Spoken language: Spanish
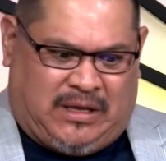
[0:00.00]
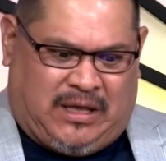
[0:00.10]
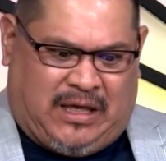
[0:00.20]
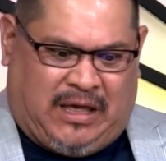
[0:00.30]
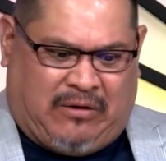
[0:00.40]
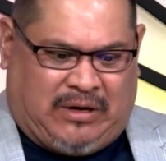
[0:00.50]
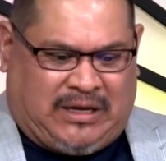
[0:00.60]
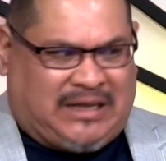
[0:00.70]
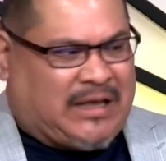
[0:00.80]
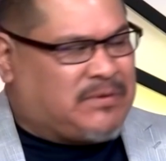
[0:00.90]
Y
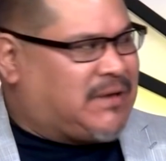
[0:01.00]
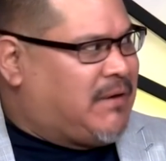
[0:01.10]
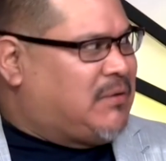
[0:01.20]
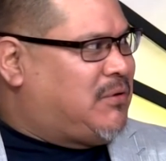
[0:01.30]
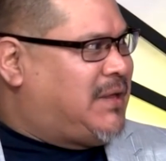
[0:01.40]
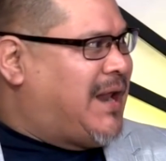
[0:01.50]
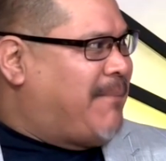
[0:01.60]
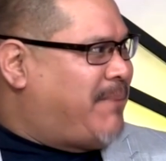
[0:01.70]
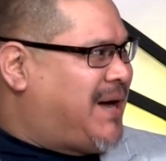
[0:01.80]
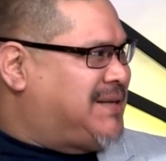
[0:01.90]
ahorita que estamos hablando de la
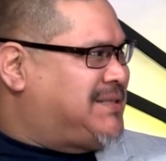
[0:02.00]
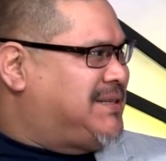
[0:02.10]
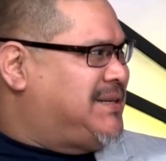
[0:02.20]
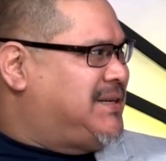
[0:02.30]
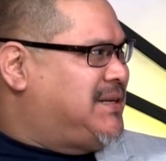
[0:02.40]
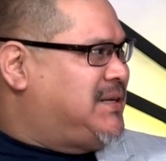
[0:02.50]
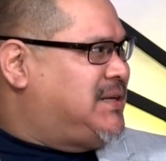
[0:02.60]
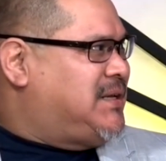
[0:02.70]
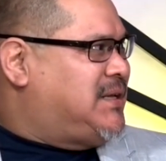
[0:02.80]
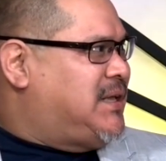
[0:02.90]
paz,
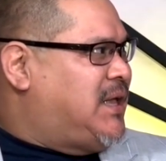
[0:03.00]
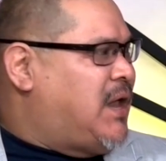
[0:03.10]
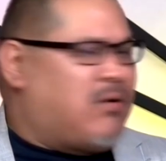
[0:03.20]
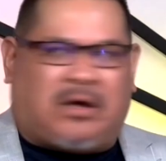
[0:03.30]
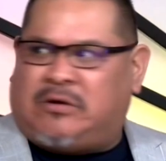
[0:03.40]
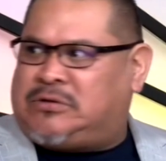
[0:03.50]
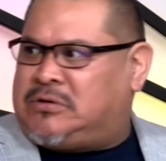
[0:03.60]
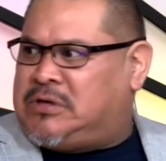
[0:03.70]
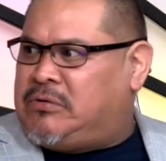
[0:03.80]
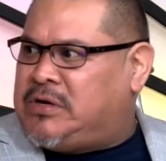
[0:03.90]
es lo que nuestro
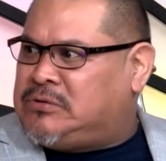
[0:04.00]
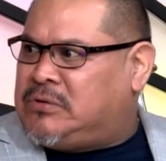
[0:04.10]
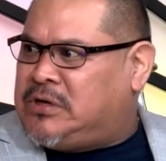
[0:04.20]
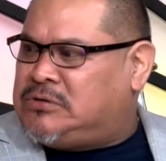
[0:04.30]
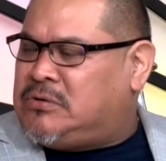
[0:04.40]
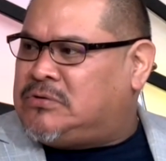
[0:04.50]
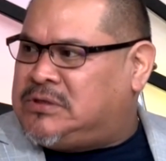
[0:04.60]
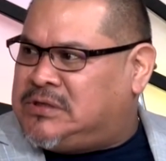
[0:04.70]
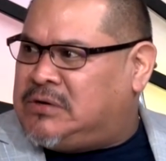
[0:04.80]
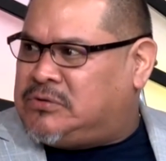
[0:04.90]
Señor Jesucristo nos
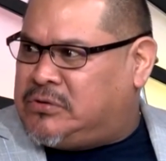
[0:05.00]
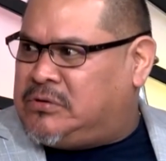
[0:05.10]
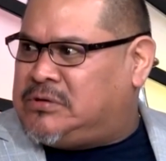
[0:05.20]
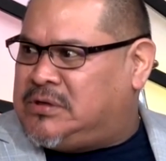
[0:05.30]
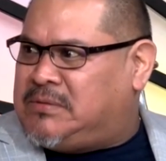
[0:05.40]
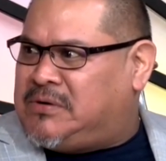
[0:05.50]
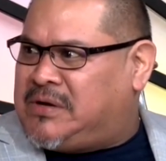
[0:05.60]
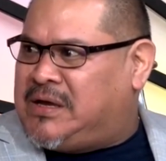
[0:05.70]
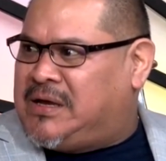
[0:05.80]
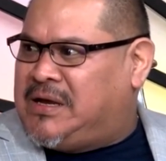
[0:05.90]
dice a nosotros, hermano,
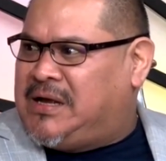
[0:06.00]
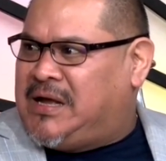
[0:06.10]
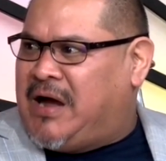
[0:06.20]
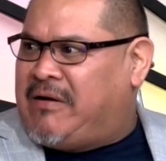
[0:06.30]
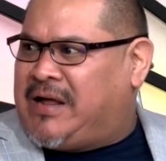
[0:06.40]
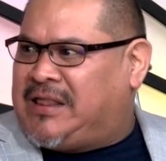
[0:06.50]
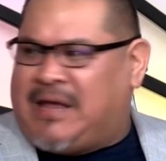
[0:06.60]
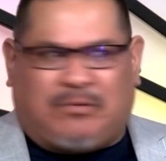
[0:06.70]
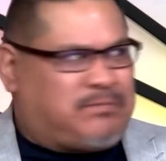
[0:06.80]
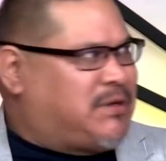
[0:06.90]
que aunque
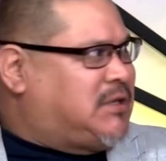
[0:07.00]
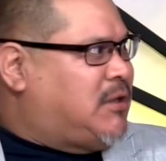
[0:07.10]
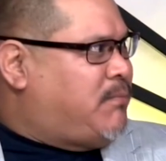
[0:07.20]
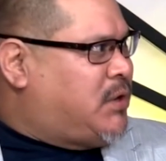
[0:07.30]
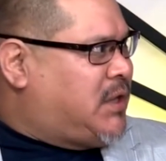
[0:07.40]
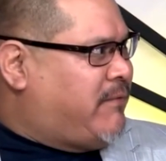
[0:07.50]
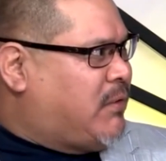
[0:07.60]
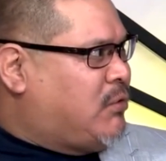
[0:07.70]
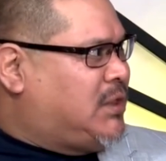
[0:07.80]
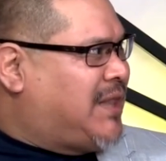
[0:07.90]
estemos pasando por
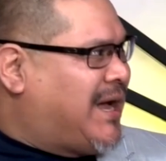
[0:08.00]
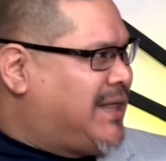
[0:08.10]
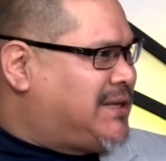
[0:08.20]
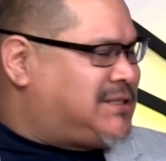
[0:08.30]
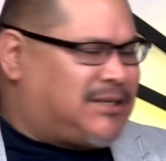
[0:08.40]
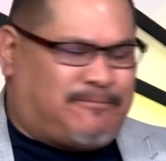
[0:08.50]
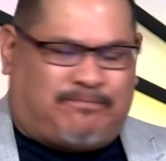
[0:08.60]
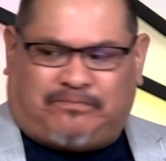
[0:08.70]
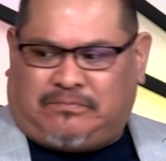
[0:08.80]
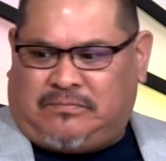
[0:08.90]
dificultades,
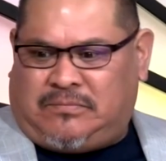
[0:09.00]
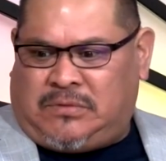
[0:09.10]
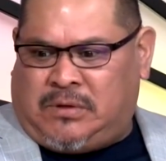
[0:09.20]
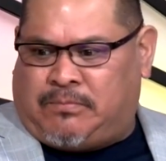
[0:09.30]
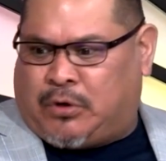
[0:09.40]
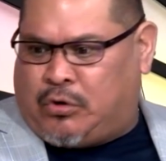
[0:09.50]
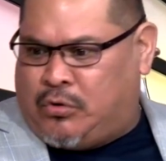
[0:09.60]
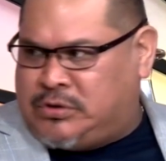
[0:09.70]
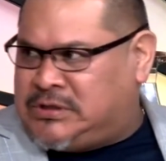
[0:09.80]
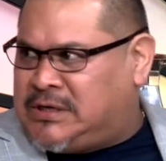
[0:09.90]
por
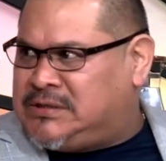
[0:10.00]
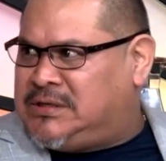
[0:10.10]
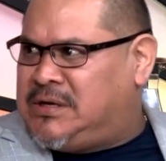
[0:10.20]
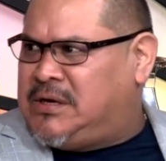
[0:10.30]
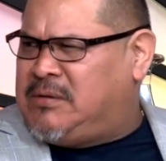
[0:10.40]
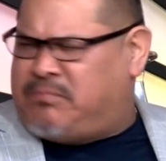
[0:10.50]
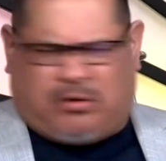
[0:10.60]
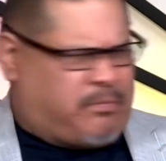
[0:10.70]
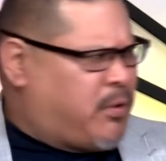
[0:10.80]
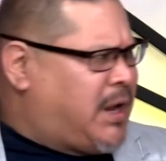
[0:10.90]
luchas,
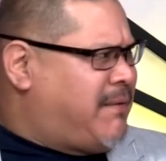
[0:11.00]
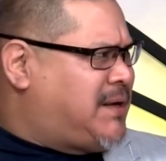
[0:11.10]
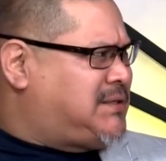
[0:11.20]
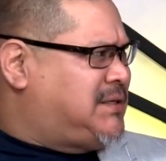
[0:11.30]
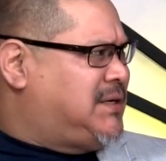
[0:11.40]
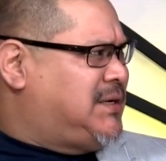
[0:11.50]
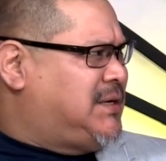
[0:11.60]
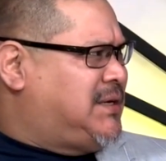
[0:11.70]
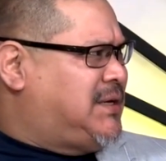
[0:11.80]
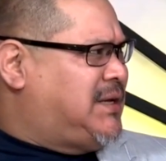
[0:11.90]
por pruebas,
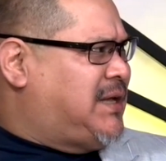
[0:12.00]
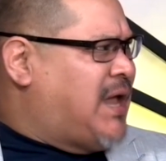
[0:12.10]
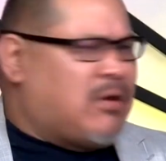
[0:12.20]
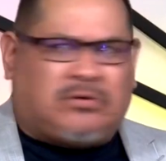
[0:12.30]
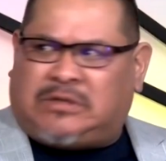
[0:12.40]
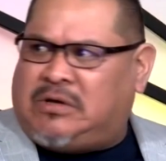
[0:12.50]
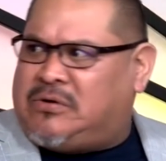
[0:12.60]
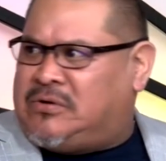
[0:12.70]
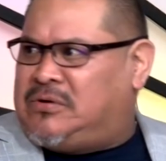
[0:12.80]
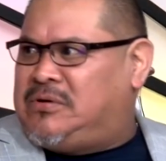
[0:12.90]
Él nos dijo,